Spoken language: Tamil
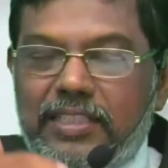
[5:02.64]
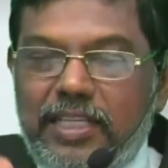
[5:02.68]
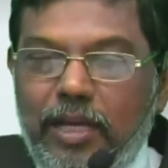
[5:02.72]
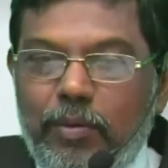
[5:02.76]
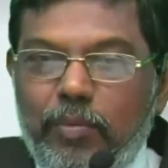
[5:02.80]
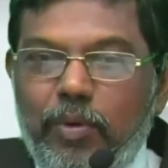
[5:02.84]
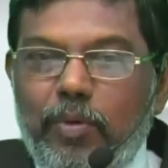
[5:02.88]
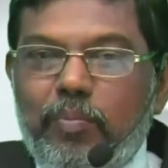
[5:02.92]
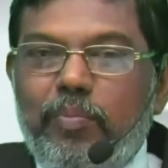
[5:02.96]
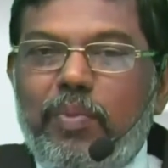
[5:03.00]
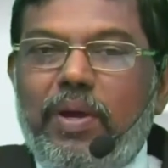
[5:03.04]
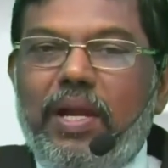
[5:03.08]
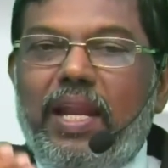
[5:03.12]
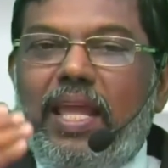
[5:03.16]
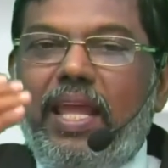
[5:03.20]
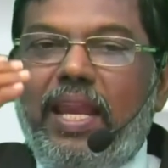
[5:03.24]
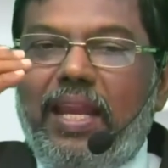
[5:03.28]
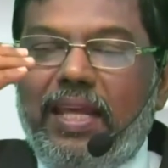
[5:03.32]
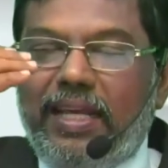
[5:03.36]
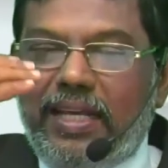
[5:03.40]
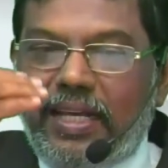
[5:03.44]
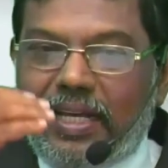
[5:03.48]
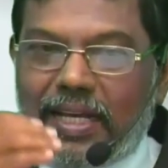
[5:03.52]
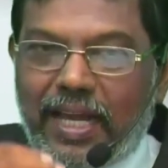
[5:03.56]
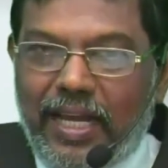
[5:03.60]
ஜபம் பண்ண
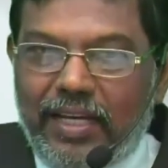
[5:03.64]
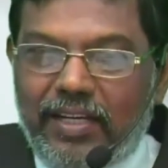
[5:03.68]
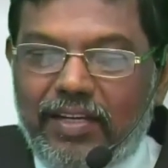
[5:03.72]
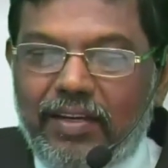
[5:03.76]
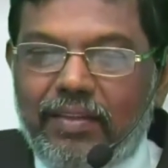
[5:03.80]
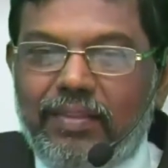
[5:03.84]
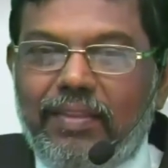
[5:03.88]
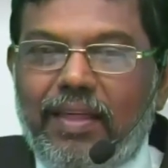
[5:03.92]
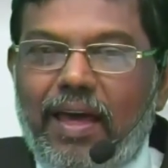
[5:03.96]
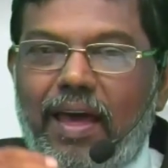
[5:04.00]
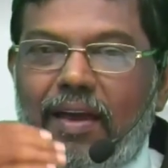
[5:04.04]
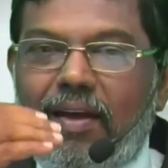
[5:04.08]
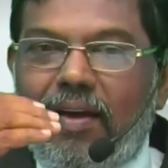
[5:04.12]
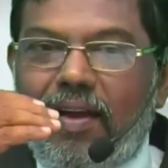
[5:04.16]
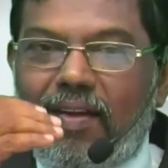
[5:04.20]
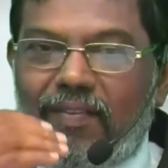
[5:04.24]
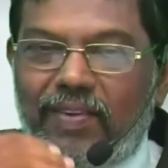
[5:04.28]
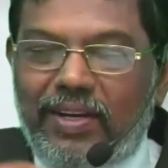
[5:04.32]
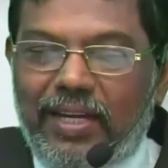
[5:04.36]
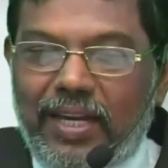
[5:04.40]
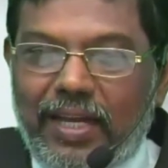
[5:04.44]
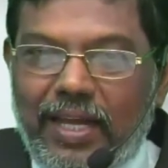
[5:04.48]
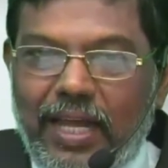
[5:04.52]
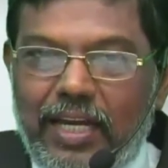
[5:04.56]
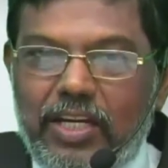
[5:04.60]
எனக்கு கற்றுத்தாரன்னு
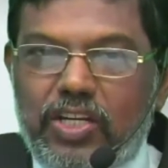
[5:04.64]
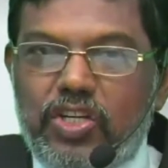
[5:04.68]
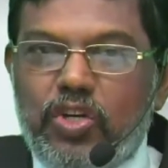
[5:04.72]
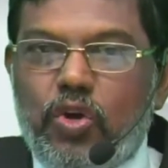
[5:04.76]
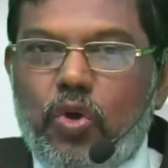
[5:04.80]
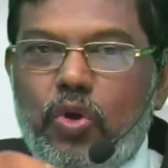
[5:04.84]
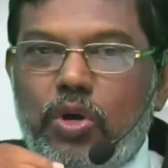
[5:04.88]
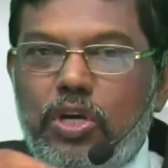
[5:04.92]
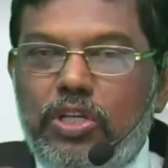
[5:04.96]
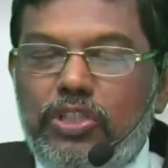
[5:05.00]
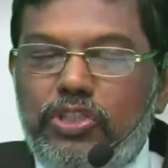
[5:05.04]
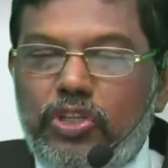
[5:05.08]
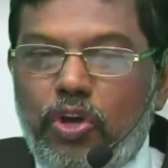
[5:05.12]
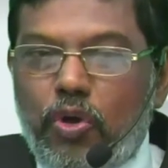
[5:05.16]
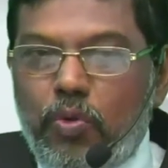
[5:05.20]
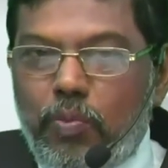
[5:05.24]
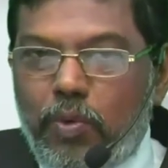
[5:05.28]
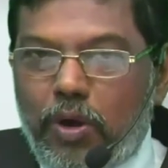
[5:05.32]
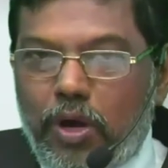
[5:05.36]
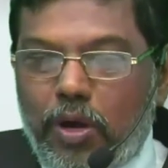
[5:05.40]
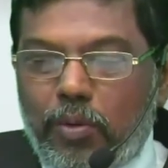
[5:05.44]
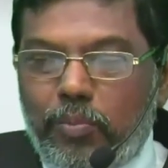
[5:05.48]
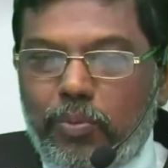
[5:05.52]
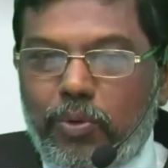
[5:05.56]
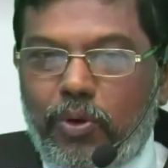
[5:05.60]
அவர்கிட்ட கற்றுக்கொண்டு ஜபம்
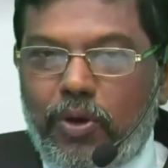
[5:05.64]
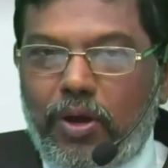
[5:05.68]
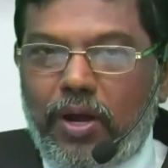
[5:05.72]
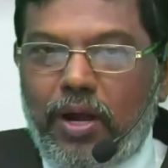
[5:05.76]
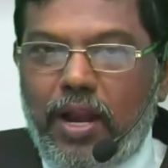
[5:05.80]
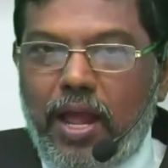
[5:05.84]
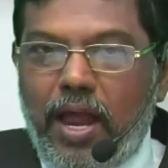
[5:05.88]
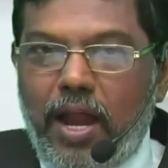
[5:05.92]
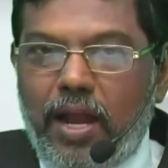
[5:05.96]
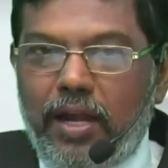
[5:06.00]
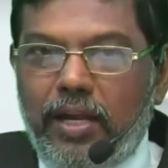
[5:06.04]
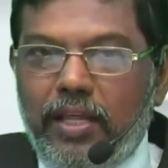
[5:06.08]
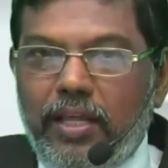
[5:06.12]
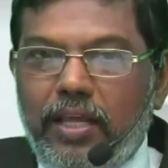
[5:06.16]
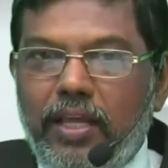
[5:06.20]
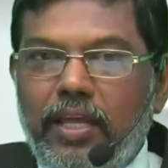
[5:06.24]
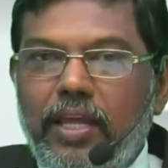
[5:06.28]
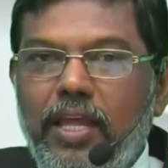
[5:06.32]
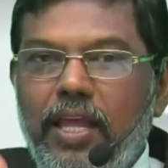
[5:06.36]
பண்ண போகிறேன் நான்